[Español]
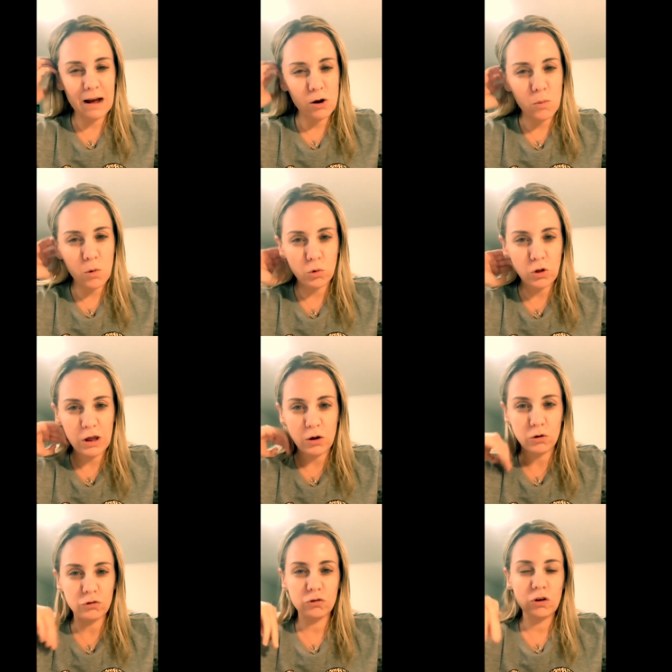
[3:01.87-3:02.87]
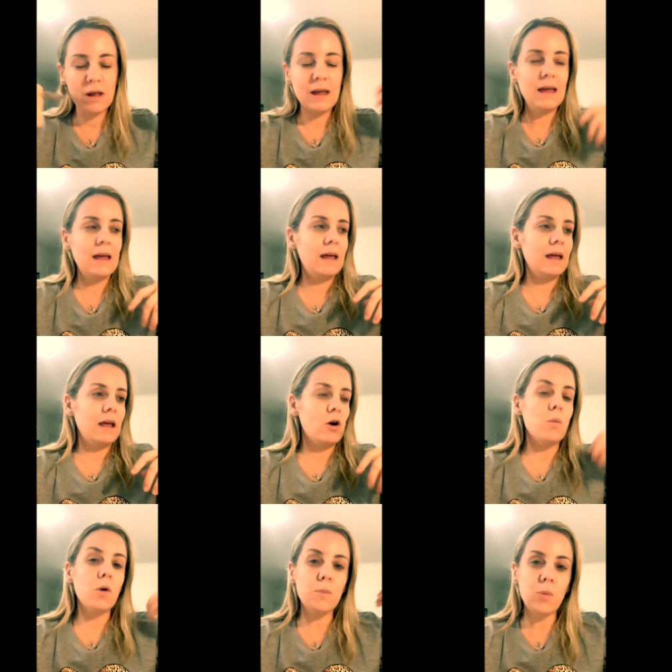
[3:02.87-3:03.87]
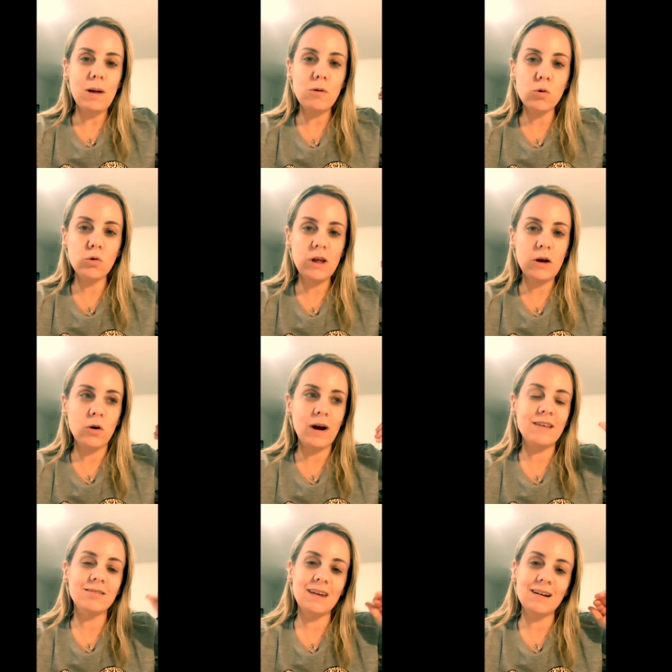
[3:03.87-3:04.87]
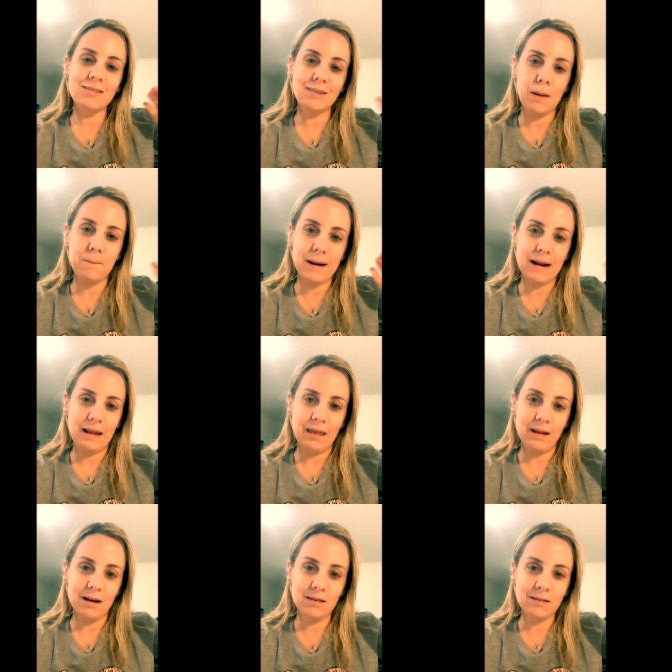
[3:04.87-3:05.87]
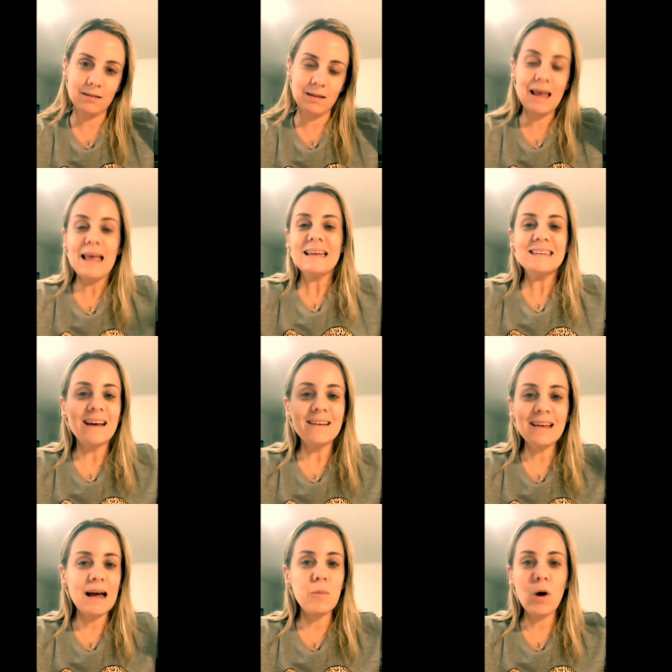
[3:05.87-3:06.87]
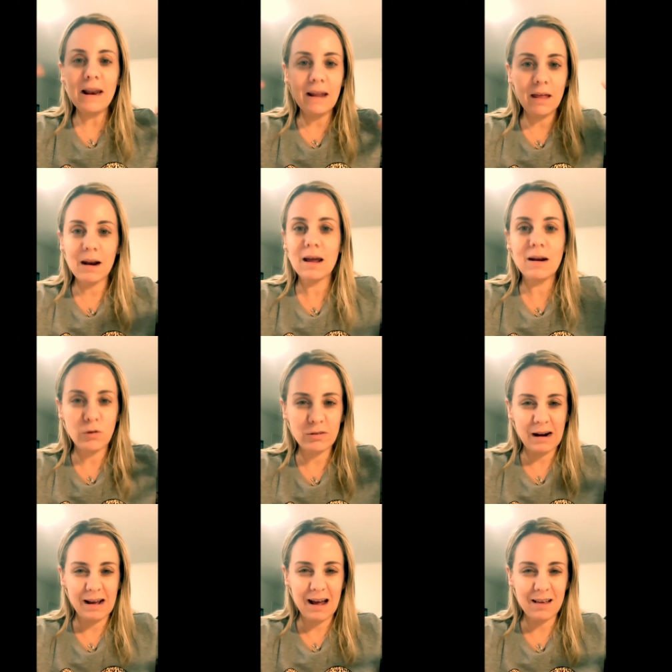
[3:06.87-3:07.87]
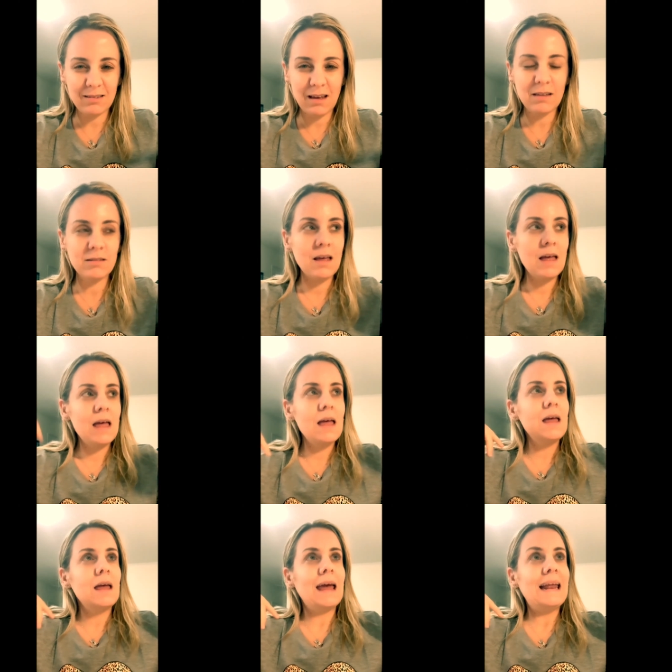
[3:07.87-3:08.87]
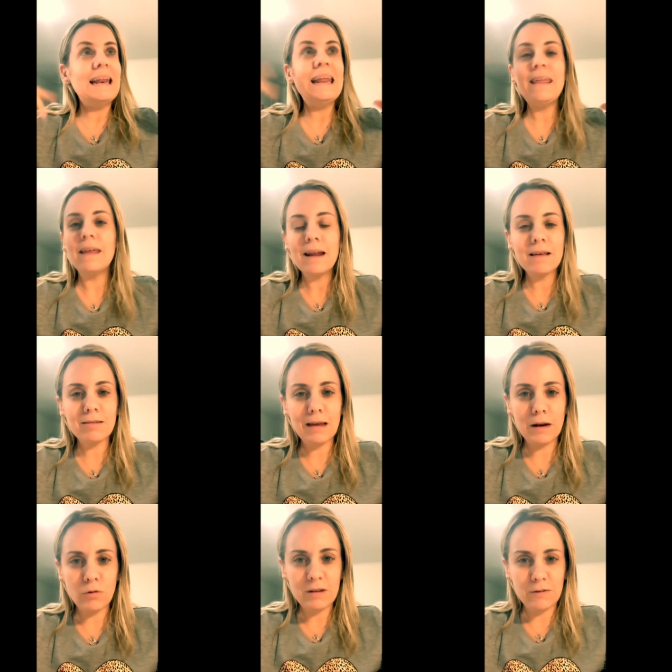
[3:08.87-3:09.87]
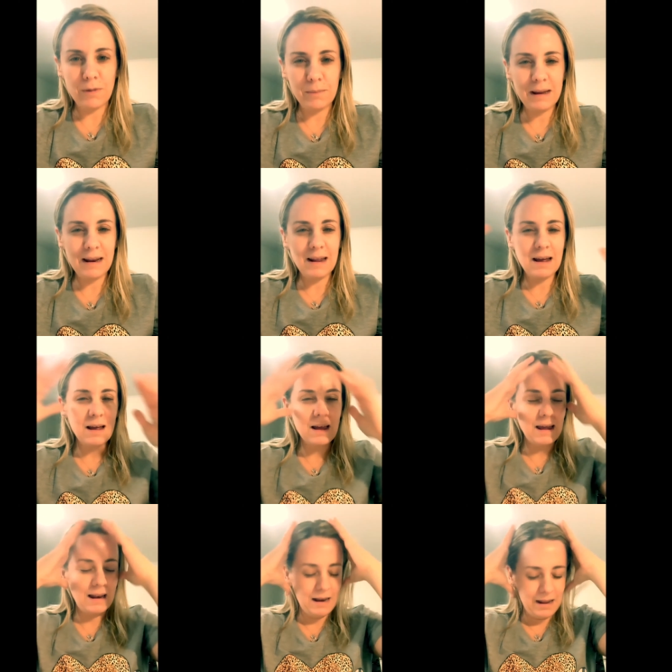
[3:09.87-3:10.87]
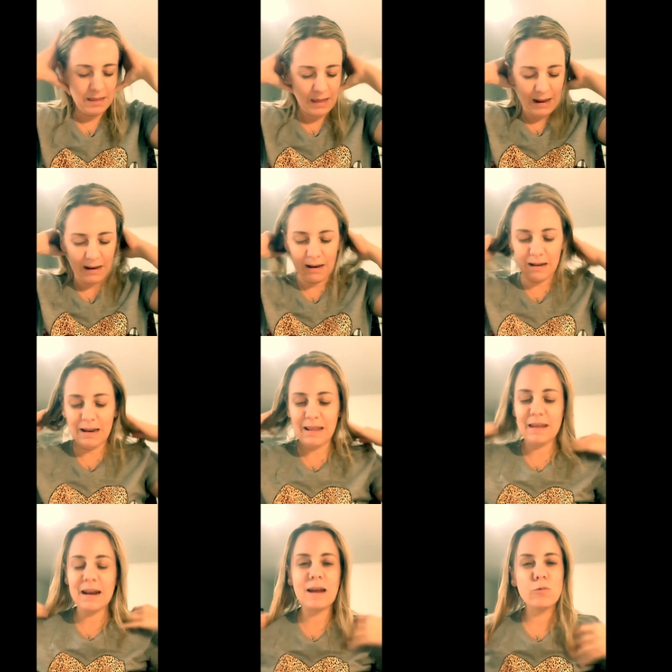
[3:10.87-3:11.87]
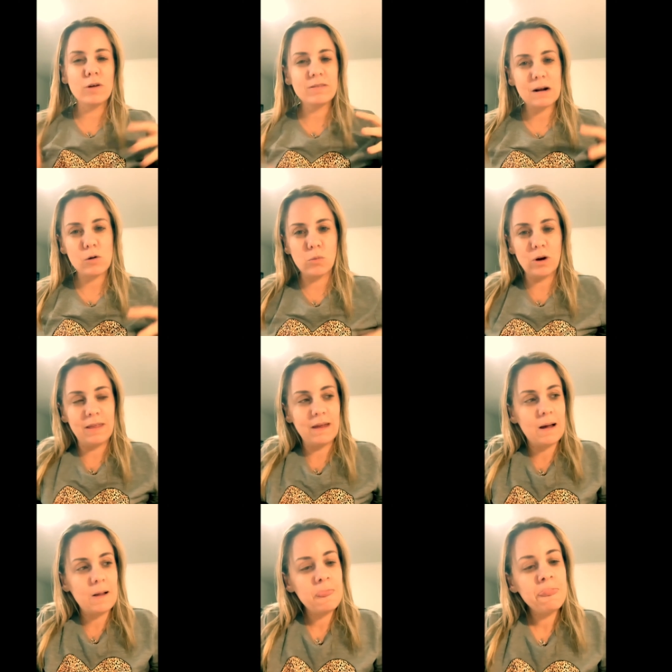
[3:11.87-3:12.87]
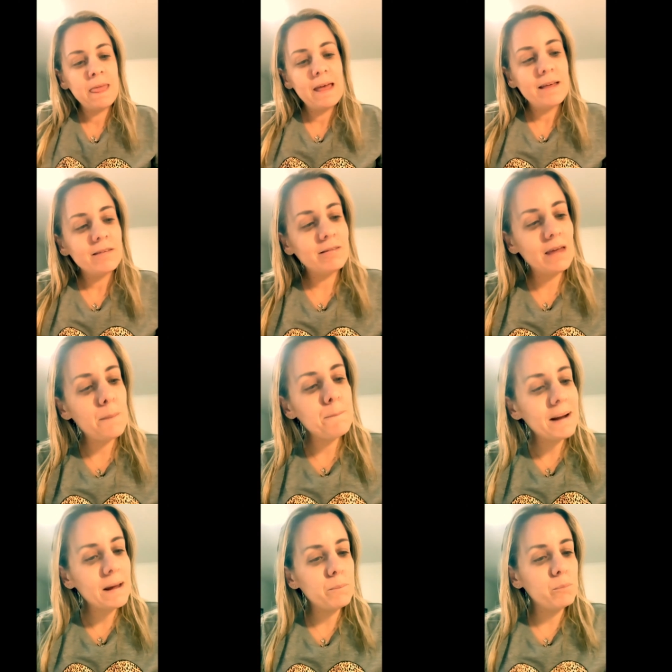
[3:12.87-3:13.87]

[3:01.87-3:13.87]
como judíos, eh, como el pueblo judío, es ser siempre líderes. Ya seamos el líderes en nuestras casas, el líderes en nuestra familia, el, líderes en nuestra comunidad. Siempre